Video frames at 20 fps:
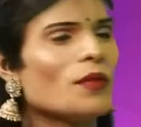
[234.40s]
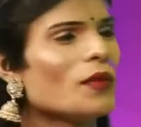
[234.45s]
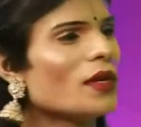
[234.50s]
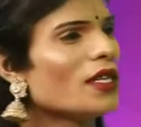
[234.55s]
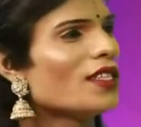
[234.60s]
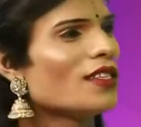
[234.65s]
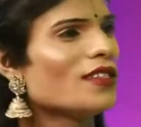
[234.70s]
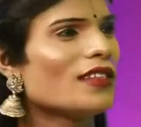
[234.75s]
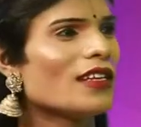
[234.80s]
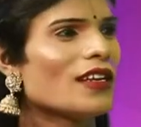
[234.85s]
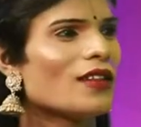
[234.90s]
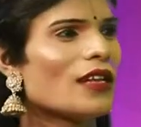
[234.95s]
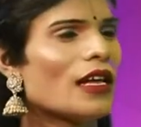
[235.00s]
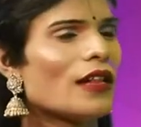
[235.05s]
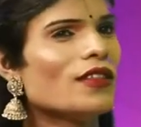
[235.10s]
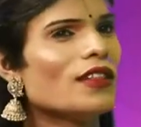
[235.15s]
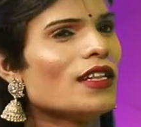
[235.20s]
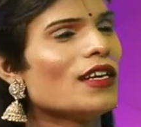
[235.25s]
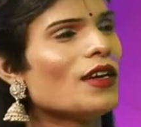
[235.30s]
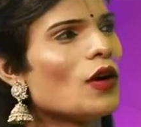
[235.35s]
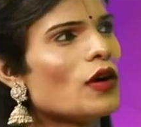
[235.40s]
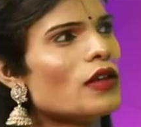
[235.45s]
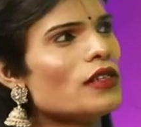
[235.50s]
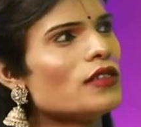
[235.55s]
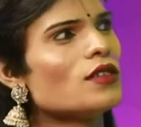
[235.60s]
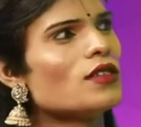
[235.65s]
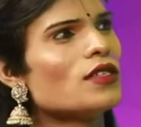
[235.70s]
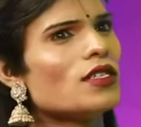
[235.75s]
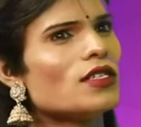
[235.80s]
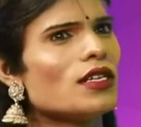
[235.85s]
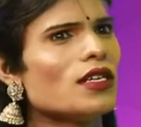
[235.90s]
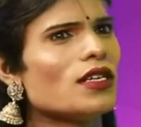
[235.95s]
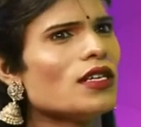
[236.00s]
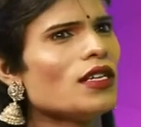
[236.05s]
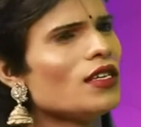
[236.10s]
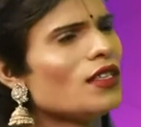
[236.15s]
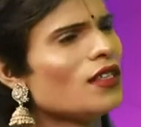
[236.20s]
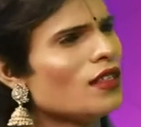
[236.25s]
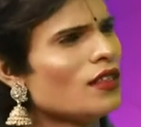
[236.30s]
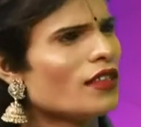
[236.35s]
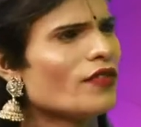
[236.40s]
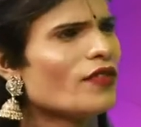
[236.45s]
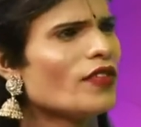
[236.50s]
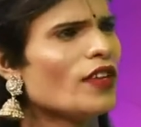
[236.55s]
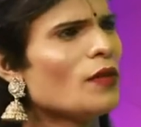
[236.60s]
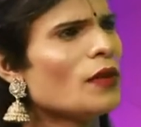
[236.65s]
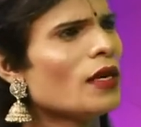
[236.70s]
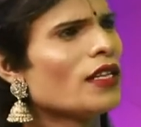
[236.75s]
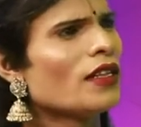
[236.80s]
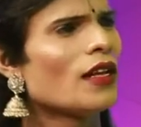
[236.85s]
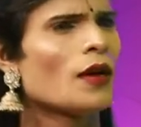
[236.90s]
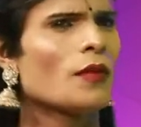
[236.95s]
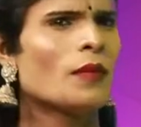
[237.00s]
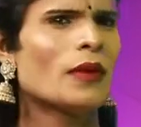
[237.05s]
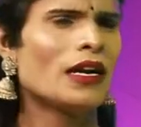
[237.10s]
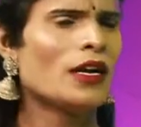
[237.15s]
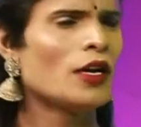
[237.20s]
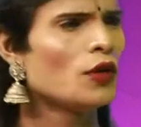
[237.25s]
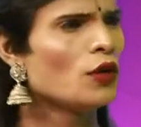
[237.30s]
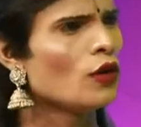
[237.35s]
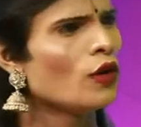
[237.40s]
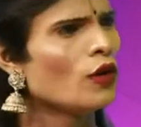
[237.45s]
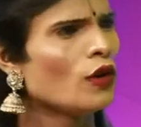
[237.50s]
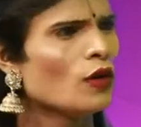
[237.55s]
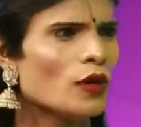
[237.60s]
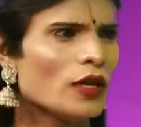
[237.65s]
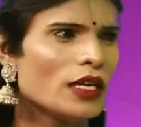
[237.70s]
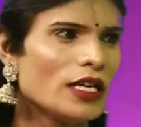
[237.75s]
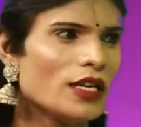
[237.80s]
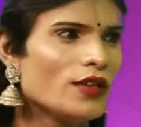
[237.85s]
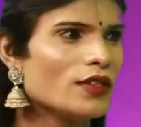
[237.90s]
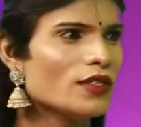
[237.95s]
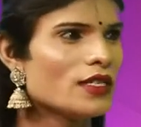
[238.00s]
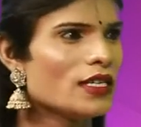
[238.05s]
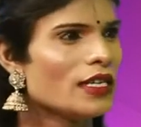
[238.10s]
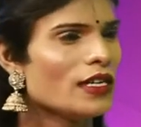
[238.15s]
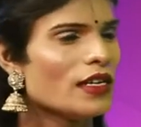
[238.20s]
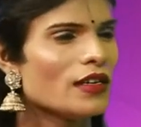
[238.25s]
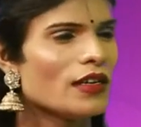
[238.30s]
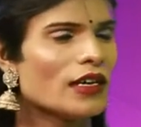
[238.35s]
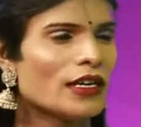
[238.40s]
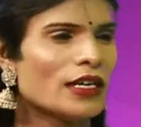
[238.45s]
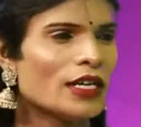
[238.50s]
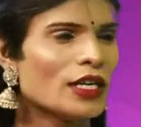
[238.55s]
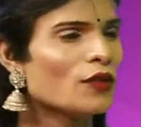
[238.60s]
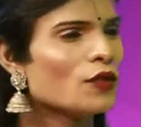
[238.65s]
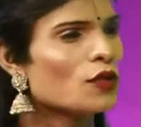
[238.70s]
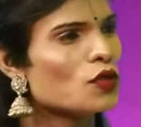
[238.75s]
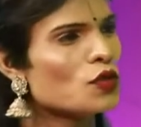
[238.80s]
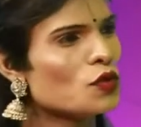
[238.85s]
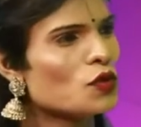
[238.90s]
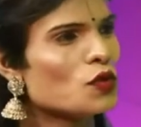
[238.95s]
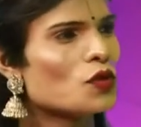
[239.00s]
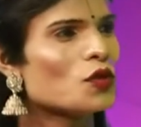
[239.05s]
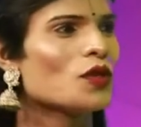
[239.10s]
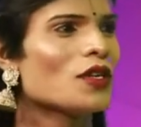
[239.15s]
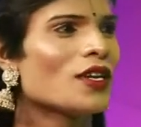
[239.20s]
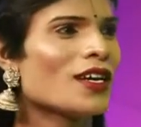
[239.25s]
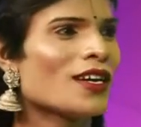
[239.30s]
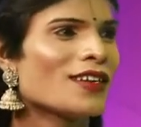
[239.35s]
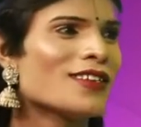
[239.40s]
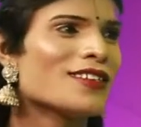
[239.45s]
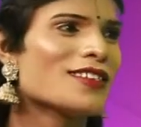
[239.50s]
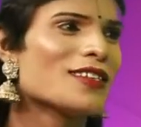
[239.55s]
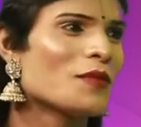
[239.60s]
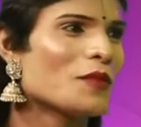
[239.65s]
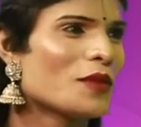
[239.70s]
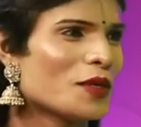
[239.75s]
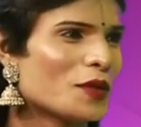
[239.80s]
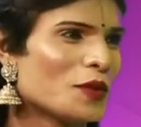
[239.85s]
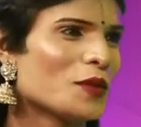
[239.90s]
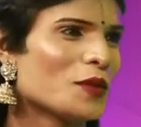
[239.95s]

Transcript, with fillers: ఫేమ్ అయిందని తెలియదు అందరు కాల్స్ వచ్చేసరికి ఇది ఇంత ఫేమ్ అయింది ఆ పల్లెటూరులో కూడా ఈ సీరియల్ కంటిన్యూగా చూస్తున్నారు అనేసి అప్పుడు